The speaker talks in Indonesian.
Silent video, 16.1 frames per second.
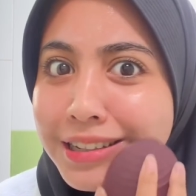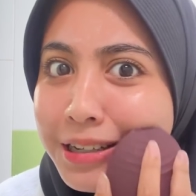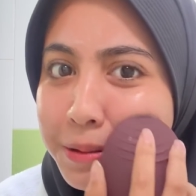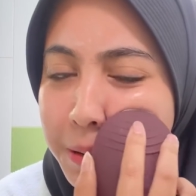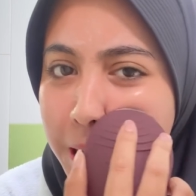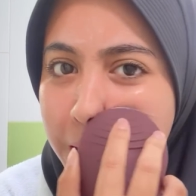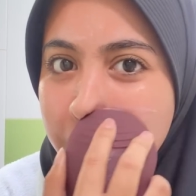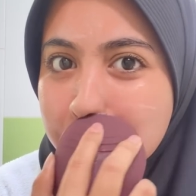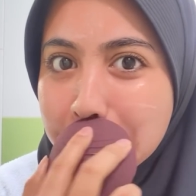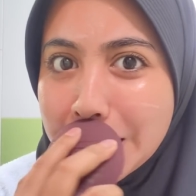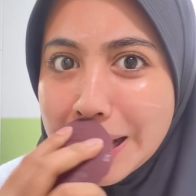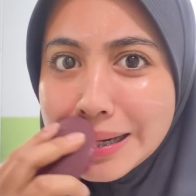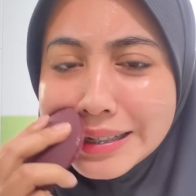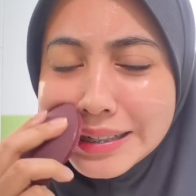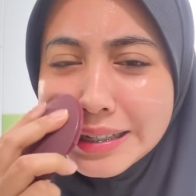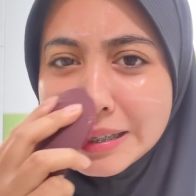di malam
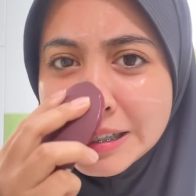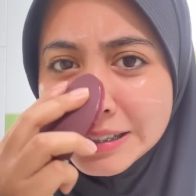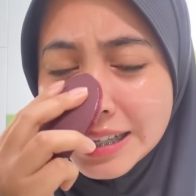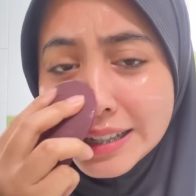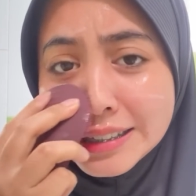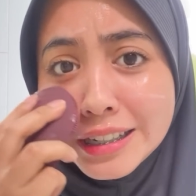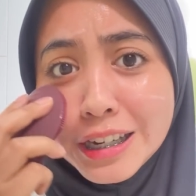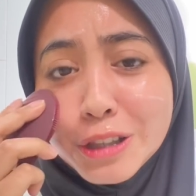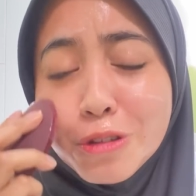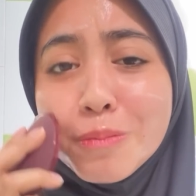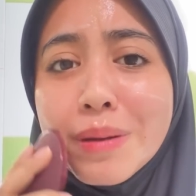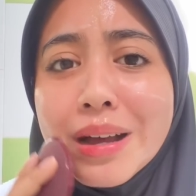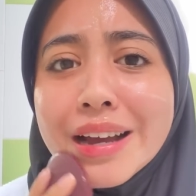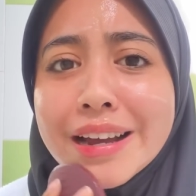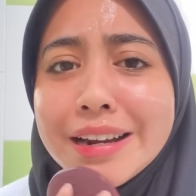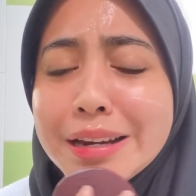hari. Sunscreen itu
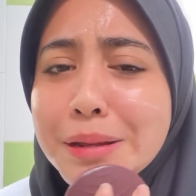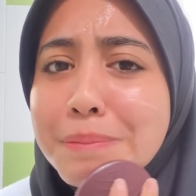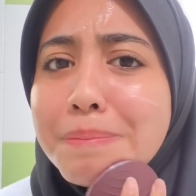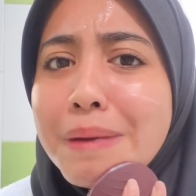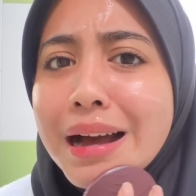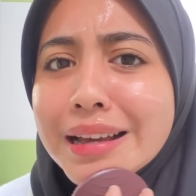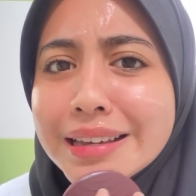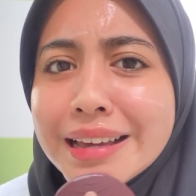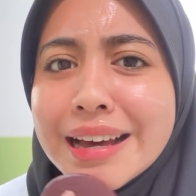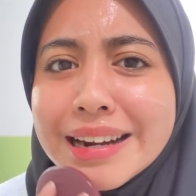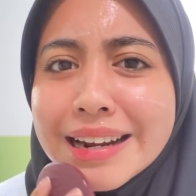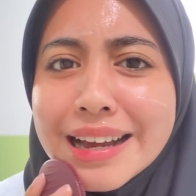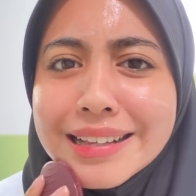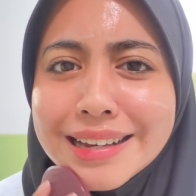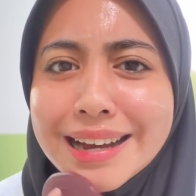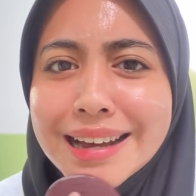pakai di pagi hari
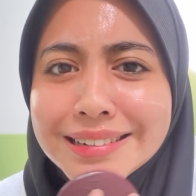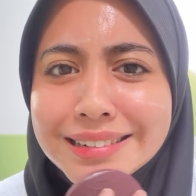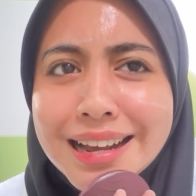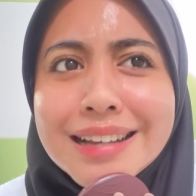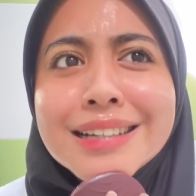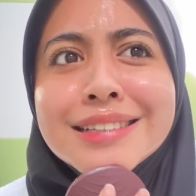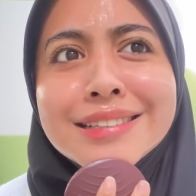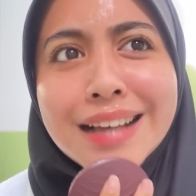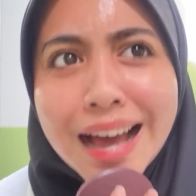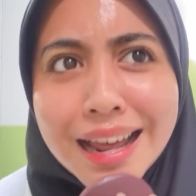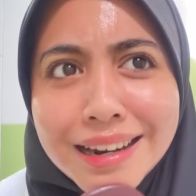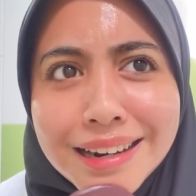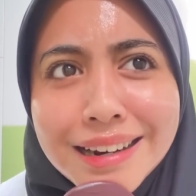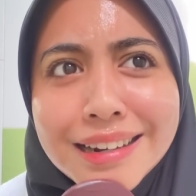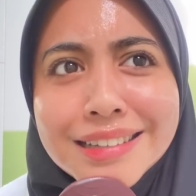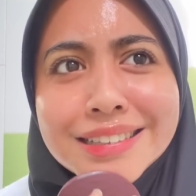aja karena
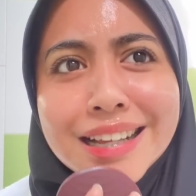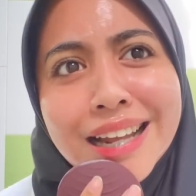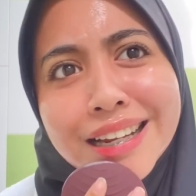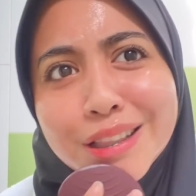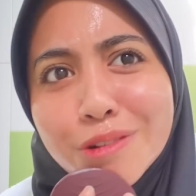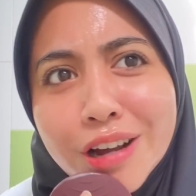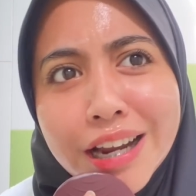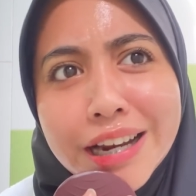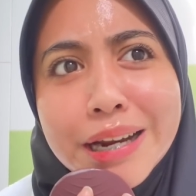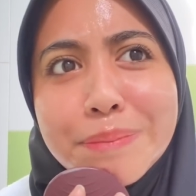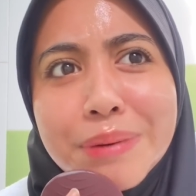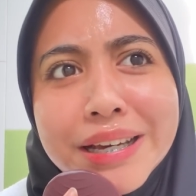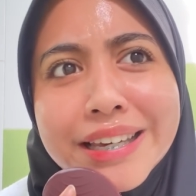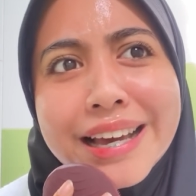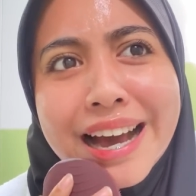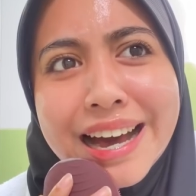sun sun itu dari
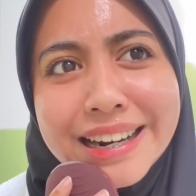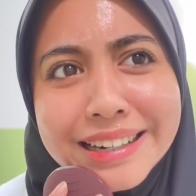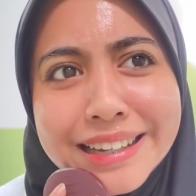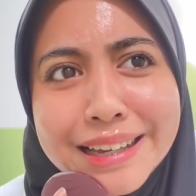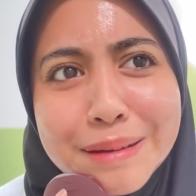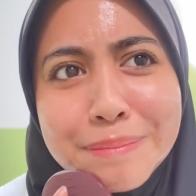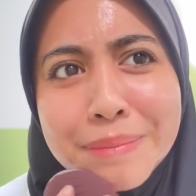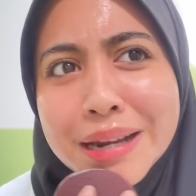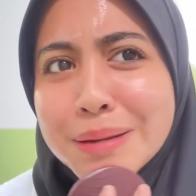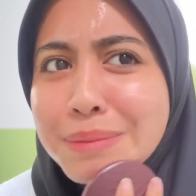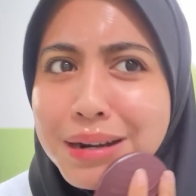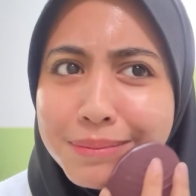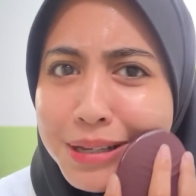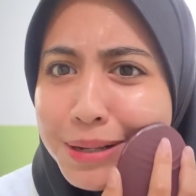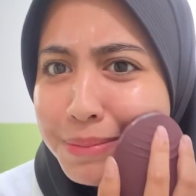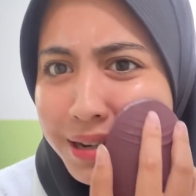pagi hari. Malam-malam
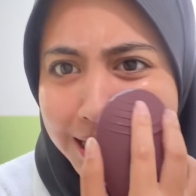dipakai